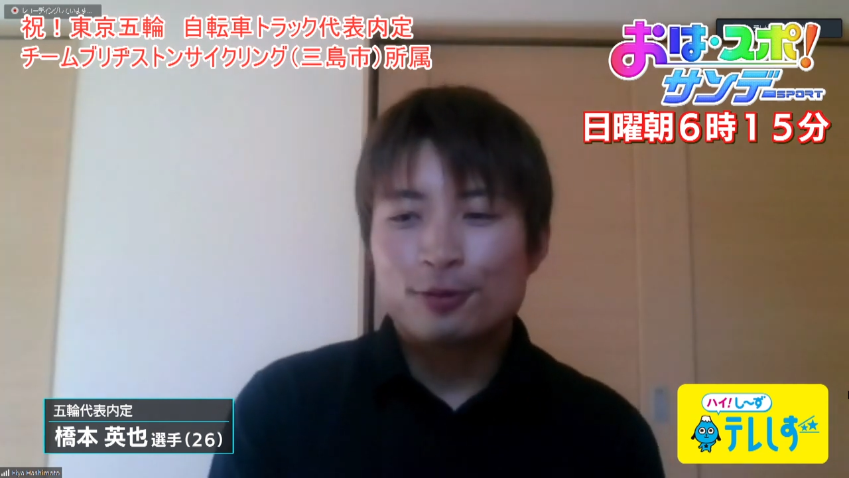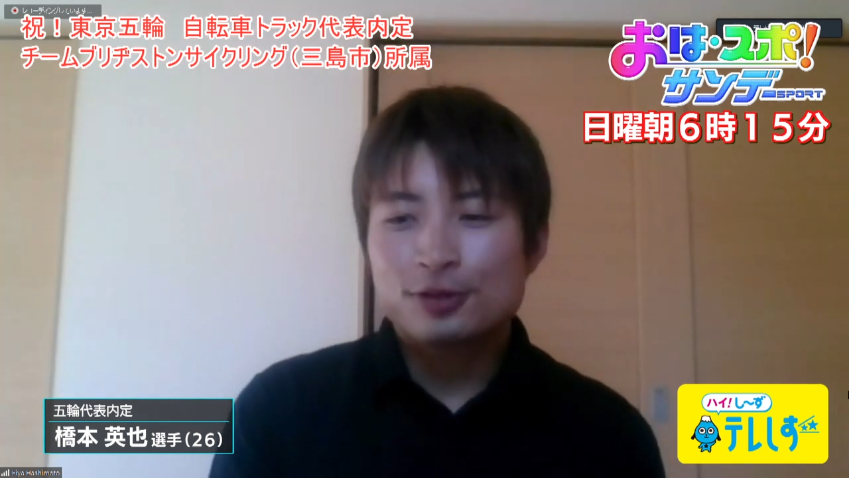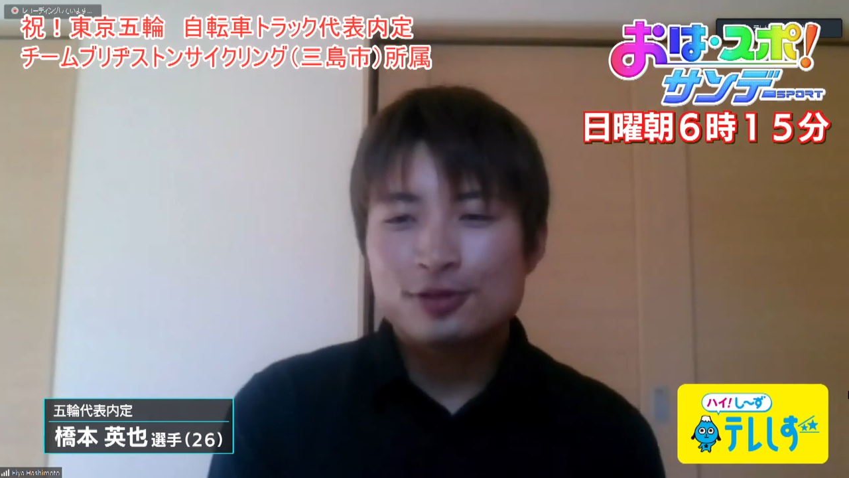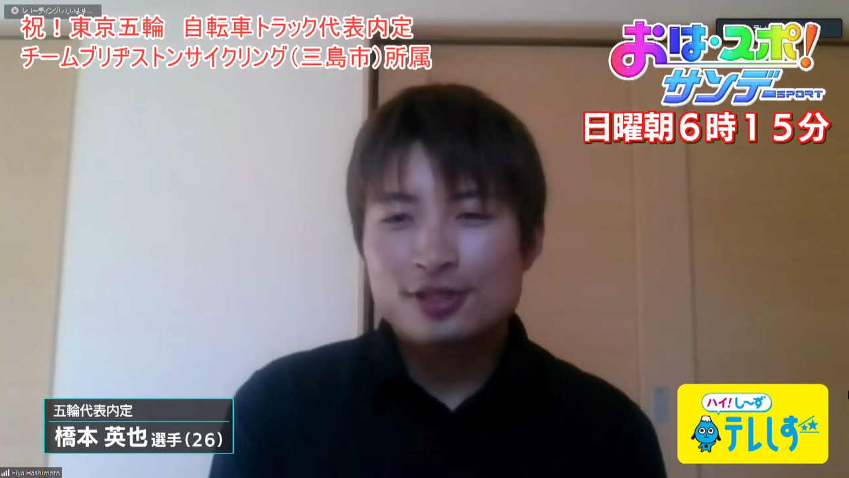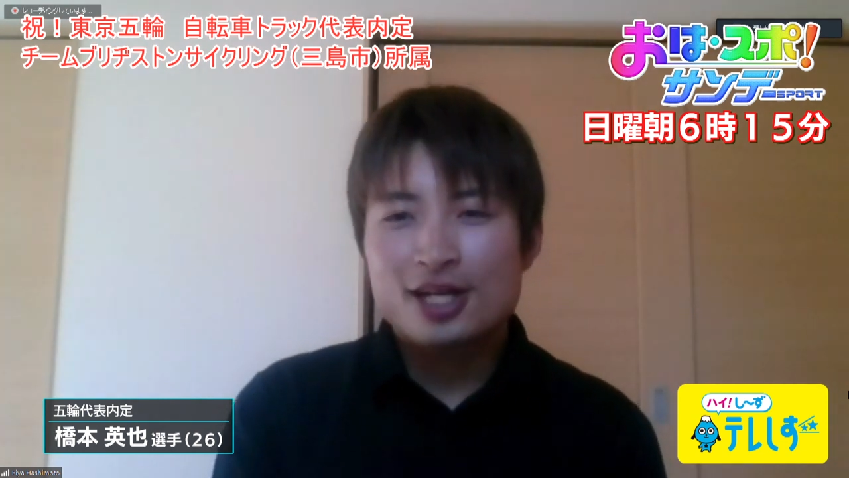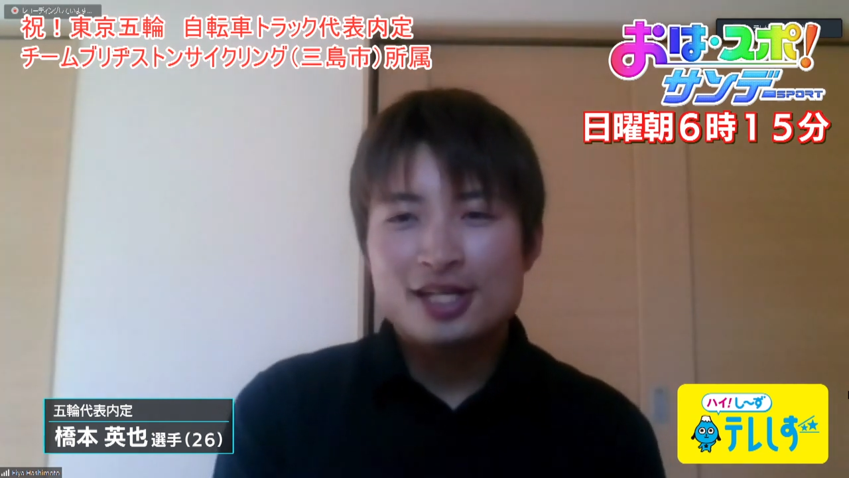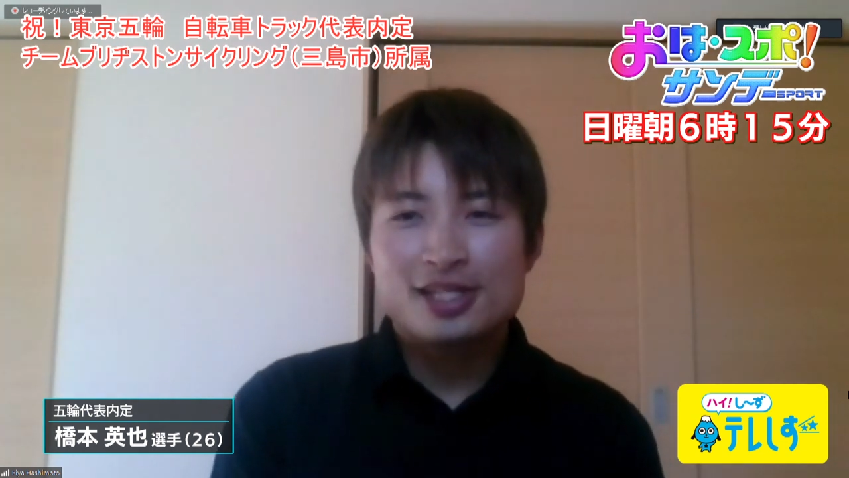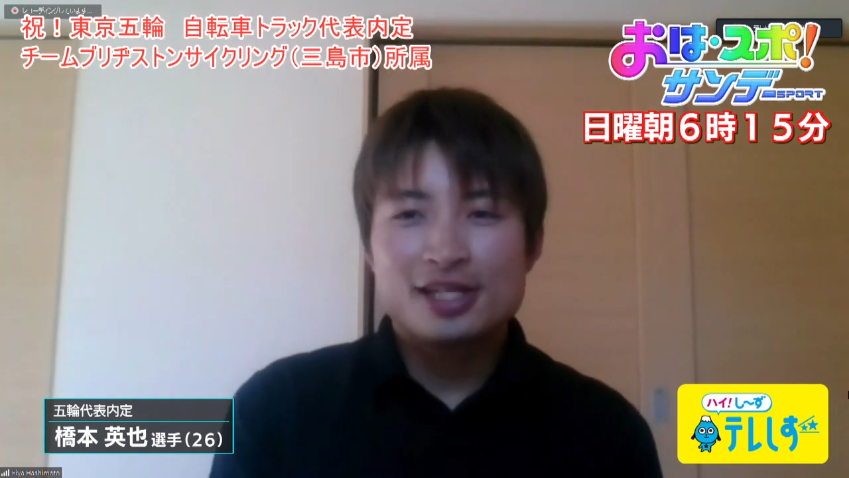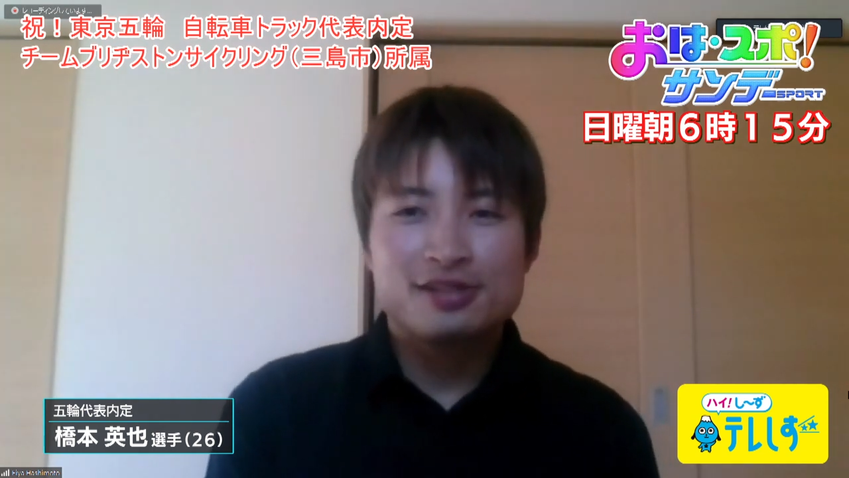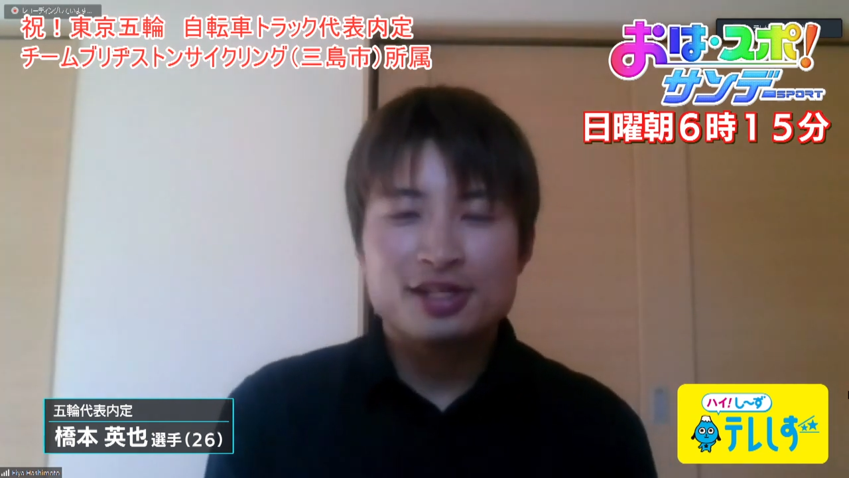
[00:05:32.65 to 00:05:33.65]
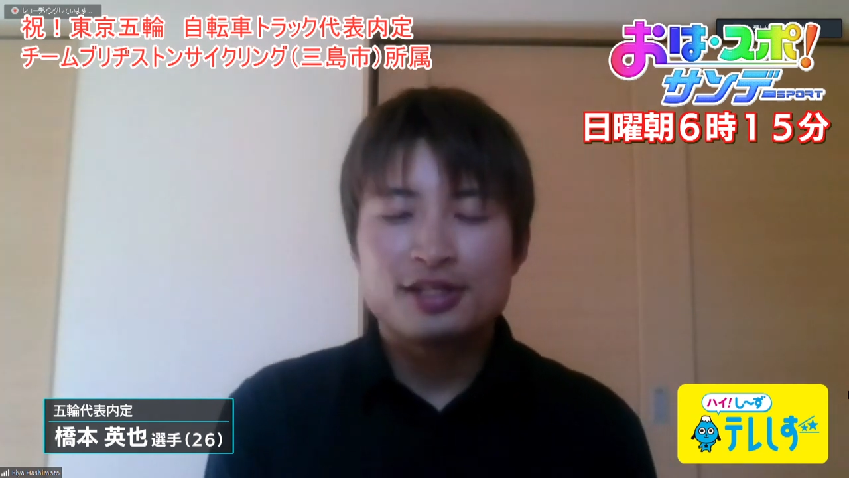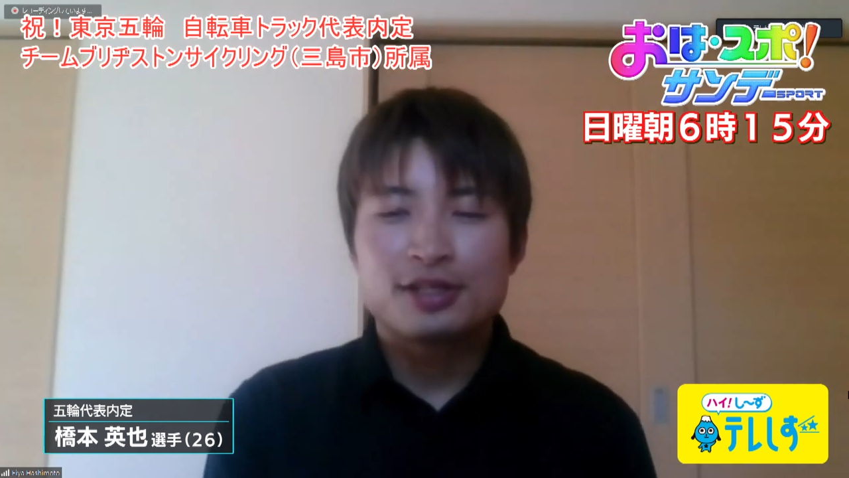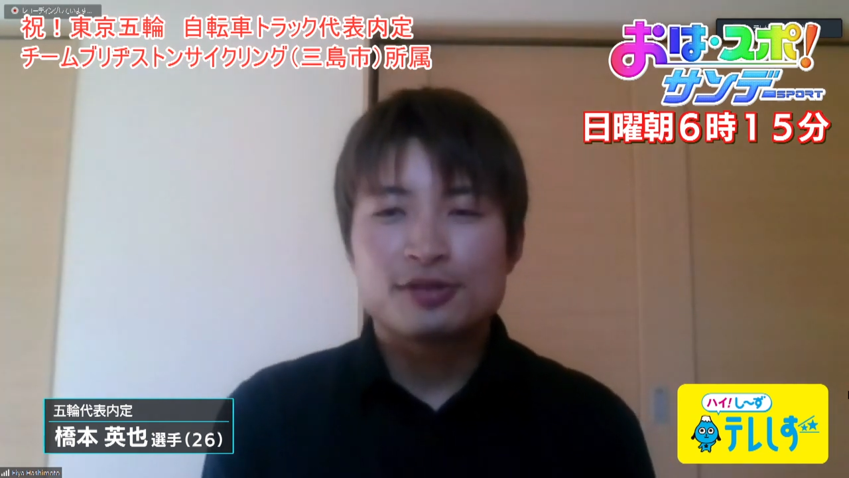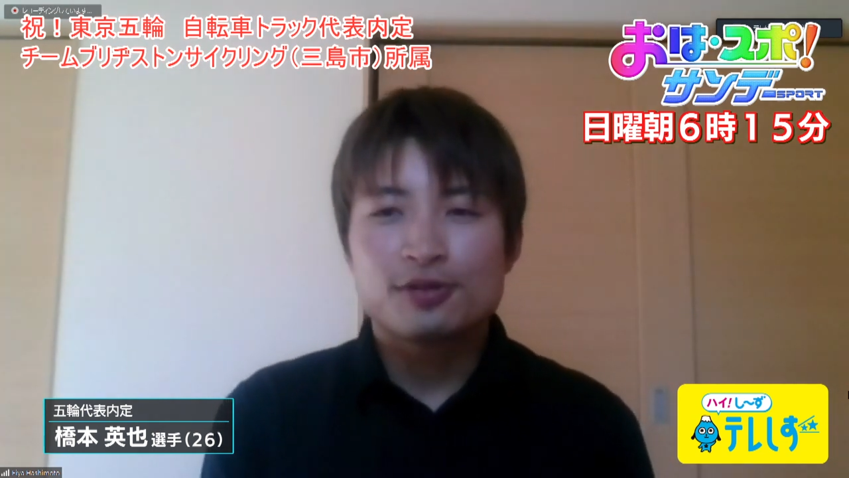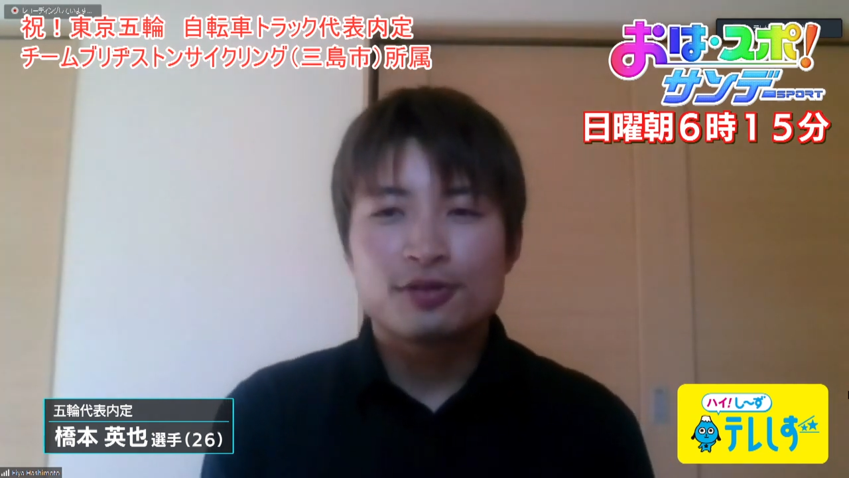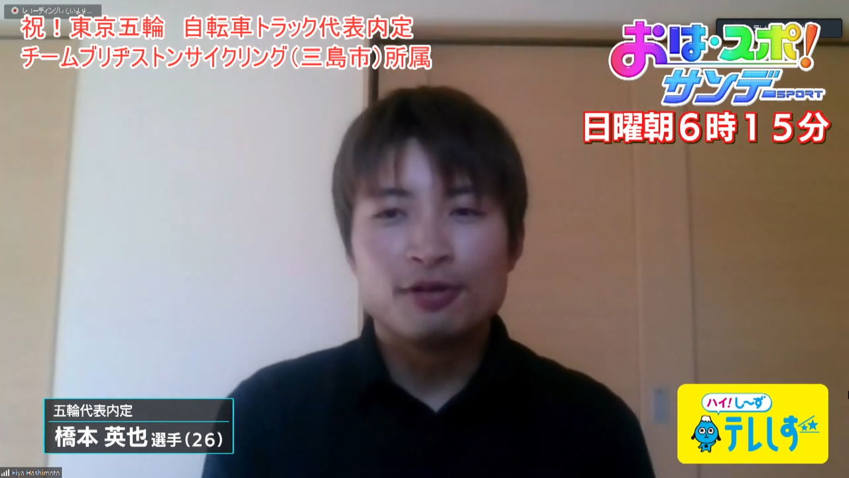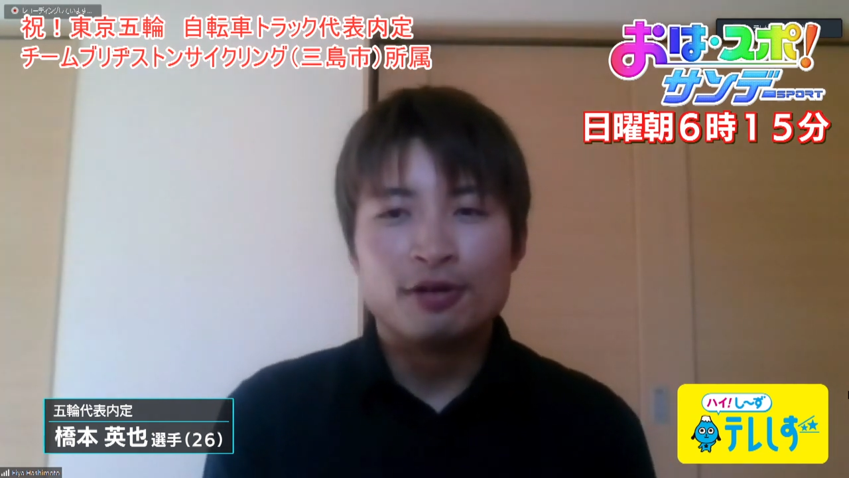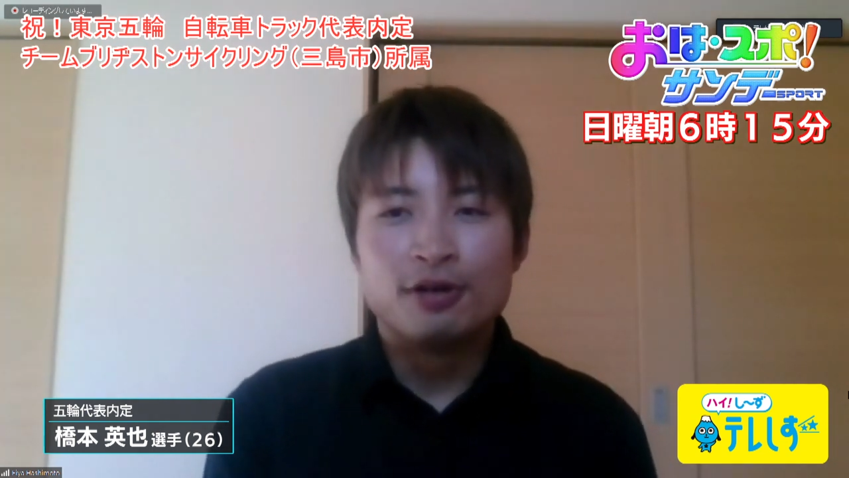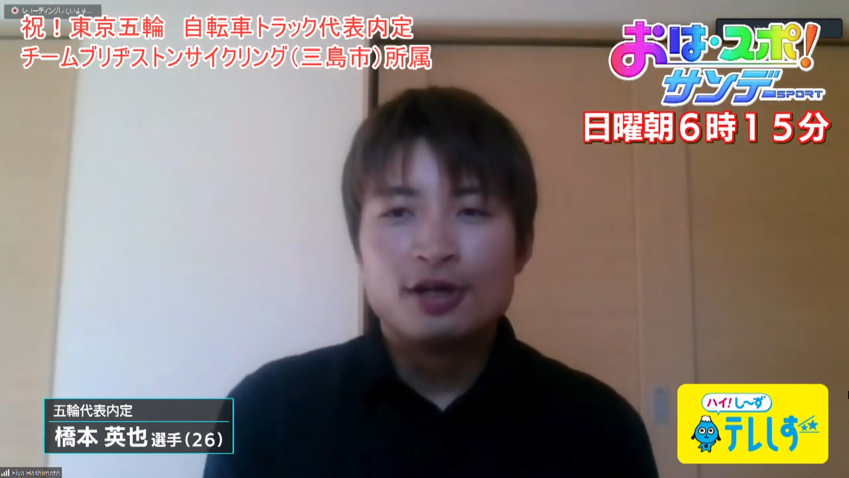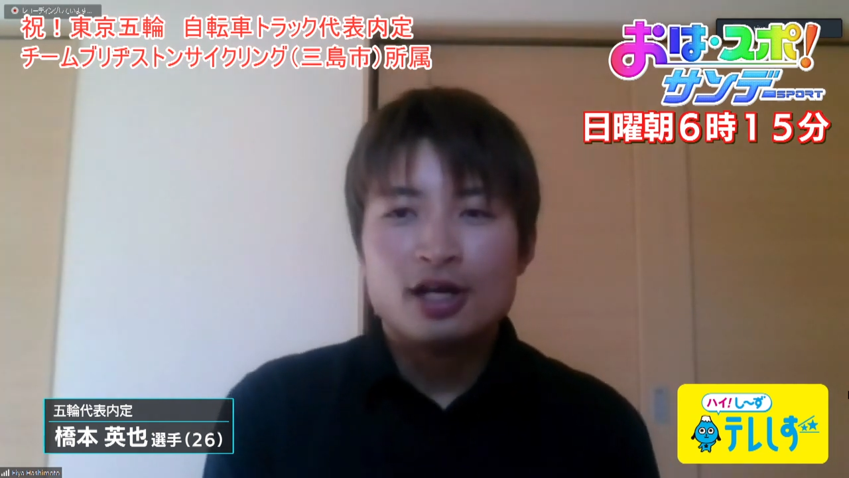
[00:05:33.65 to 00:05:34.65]
今年の世界選手権だとちょっ
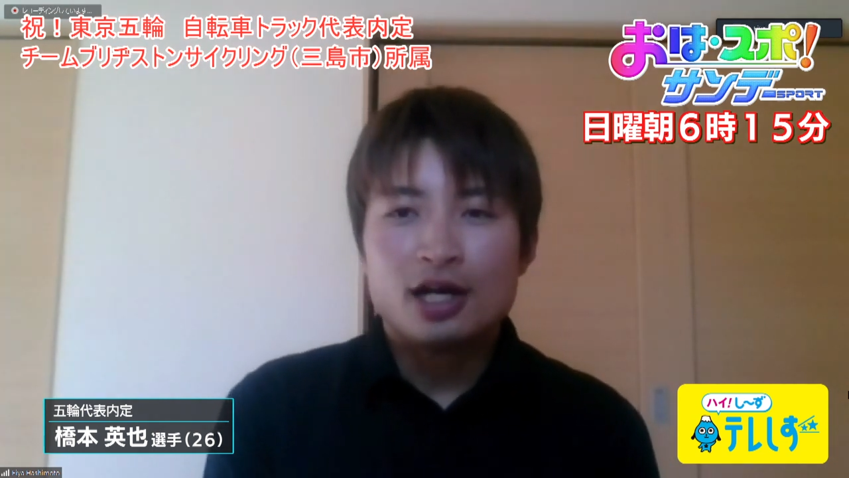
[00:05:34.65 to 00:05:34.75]
と、